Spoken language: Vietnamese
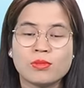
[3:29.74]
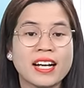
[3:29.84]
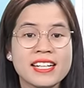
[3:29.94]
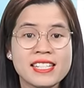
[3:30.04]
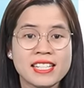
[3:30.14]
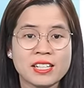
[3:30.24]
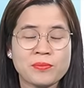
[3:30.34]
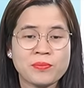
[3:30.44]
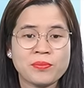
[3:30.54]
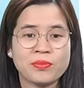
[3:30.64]
các anh chị
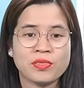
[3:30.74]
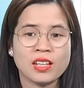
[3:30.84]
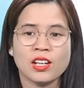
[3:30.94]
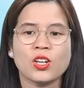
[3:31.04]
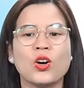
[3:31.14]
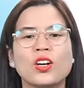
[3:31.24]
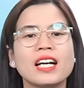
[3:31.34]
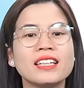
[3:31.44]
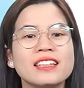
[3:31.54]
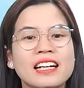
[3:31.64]
có
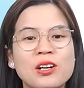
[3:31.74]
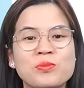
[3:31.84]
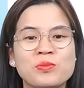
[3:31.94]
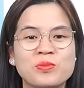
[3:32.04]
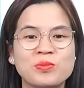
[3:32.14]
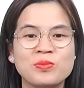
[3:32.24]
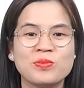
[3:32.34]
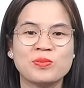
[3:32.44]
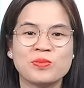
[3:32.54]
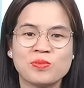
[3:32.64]
cắt được không
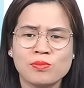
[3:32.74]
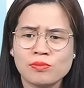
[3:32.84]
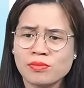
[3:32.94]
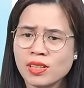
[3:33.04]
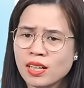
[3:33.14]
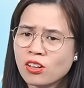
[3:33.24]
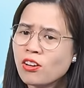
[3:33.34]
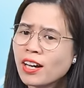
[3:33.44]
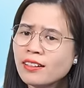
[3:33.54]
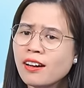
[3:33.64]

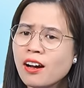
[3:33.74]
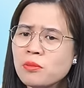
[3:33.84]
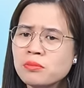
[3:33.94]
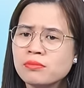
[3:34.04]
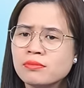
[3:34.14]
có cắt được không